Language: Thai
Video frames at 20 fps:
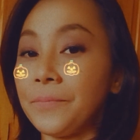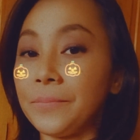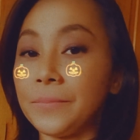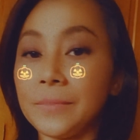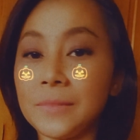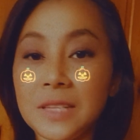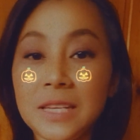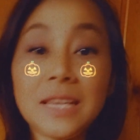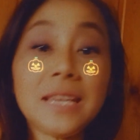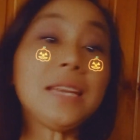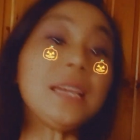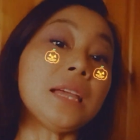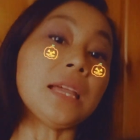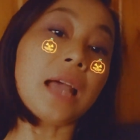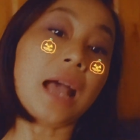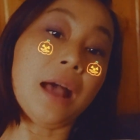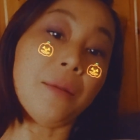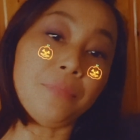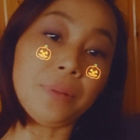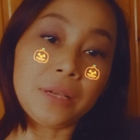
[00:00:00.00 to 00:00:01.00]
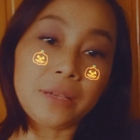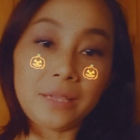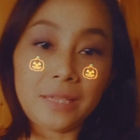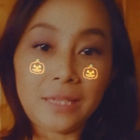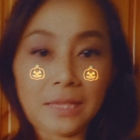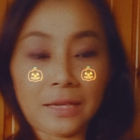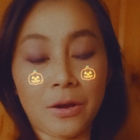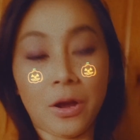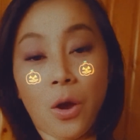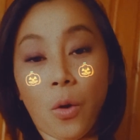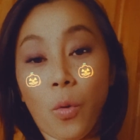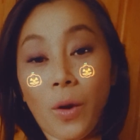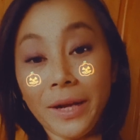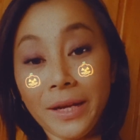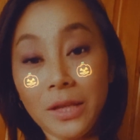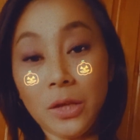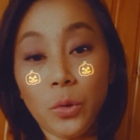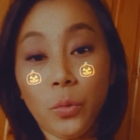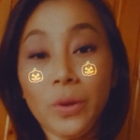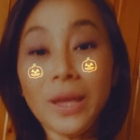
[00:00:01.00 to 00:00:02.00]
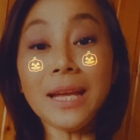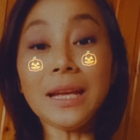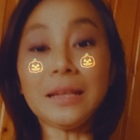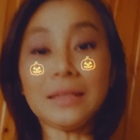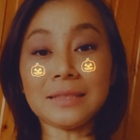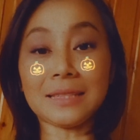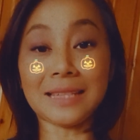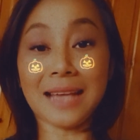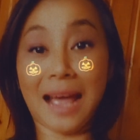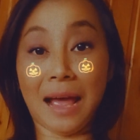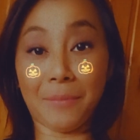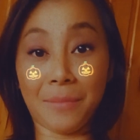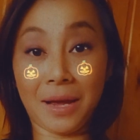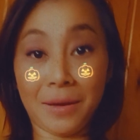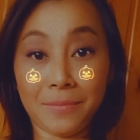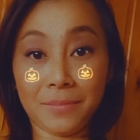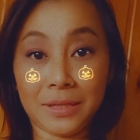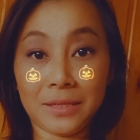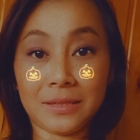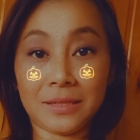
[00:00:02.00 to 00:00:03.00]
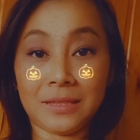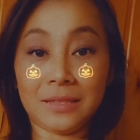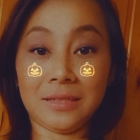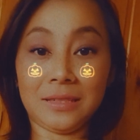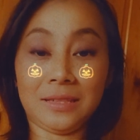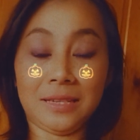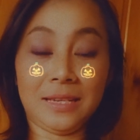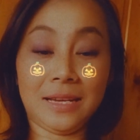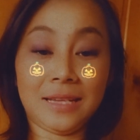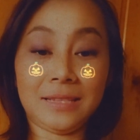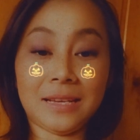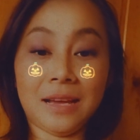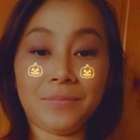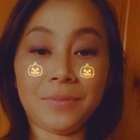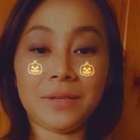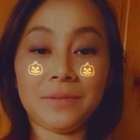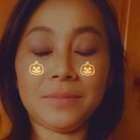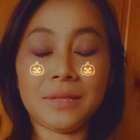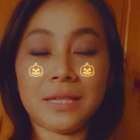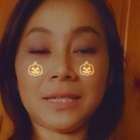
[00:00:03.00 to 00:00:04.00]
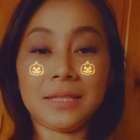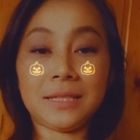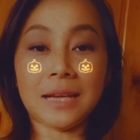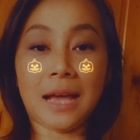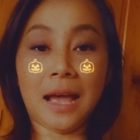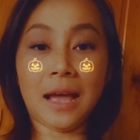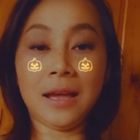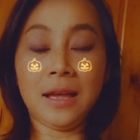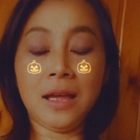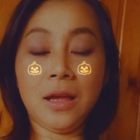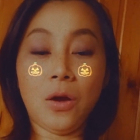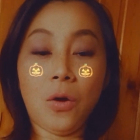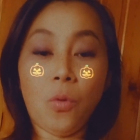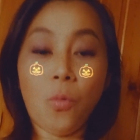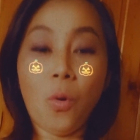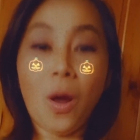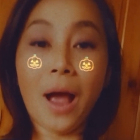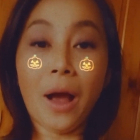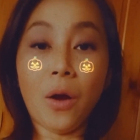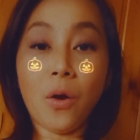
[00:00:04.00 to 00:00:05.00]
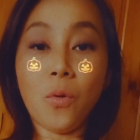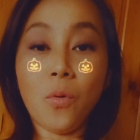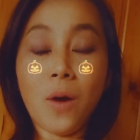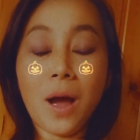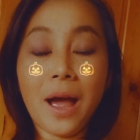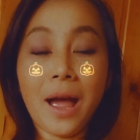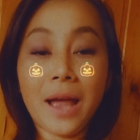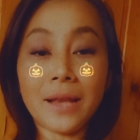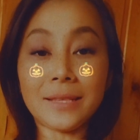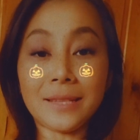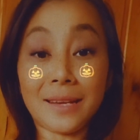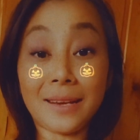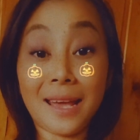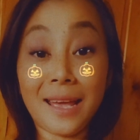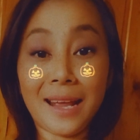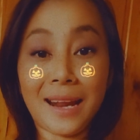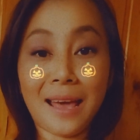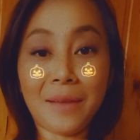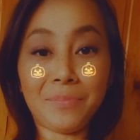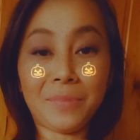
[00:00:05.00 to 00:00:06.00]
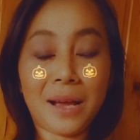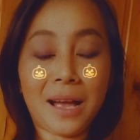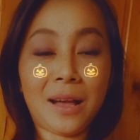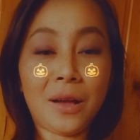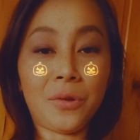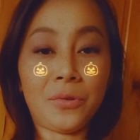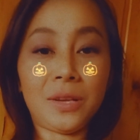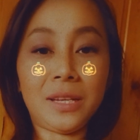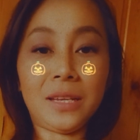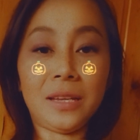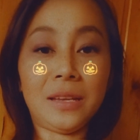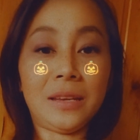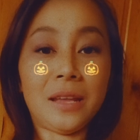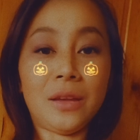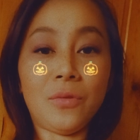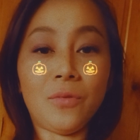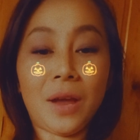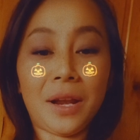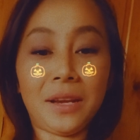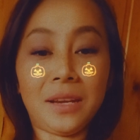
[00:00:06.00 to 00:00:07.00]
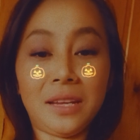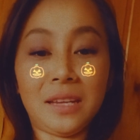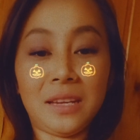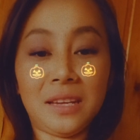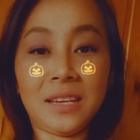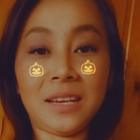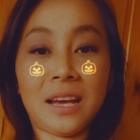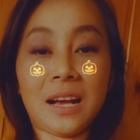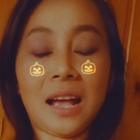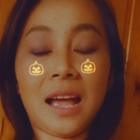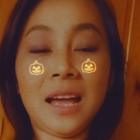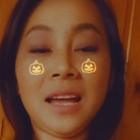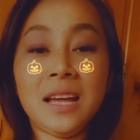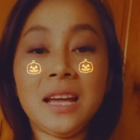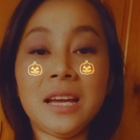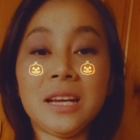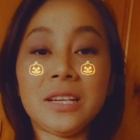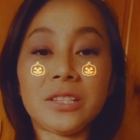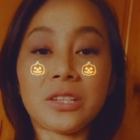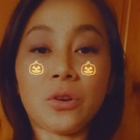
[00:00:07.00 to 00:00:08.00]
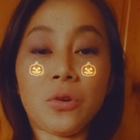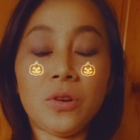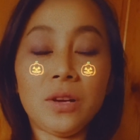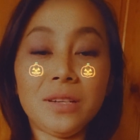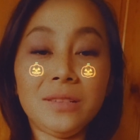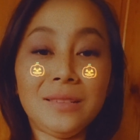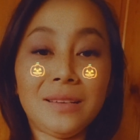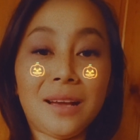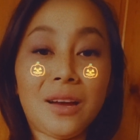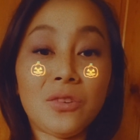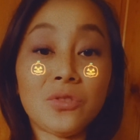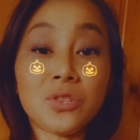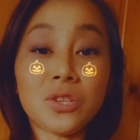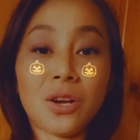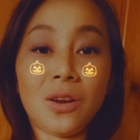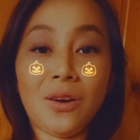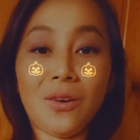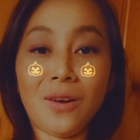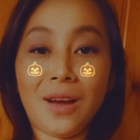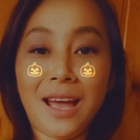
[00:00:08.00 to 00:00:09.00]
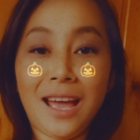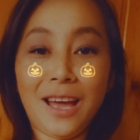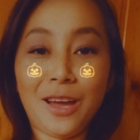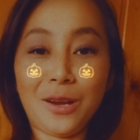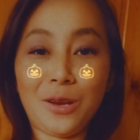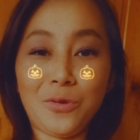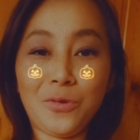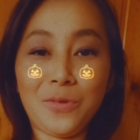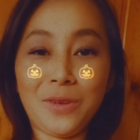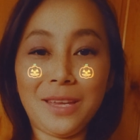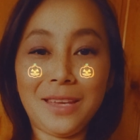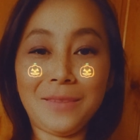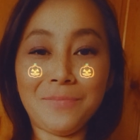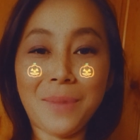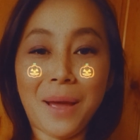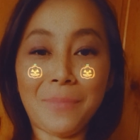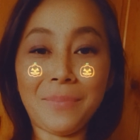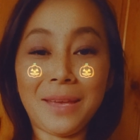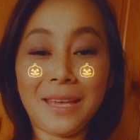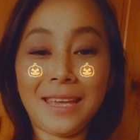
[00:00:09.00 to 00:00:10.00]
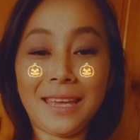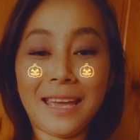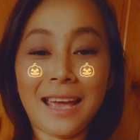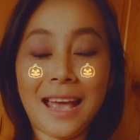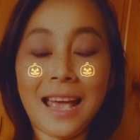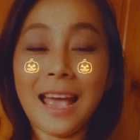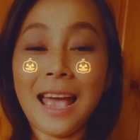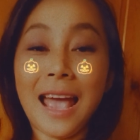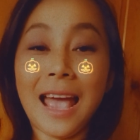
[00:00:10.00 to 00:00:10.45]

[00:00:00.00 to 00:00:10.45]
ที่อำเภออีก วันนี้วิ่ง 3 อำเภอเลยนะจ๊ะเพื่อนๆจ๋าหวังว่าจะได้รับข่าวดีในวันนี้นะคะ คนอื่นเขาฉลองฮาโลวีนแบบเฮฮา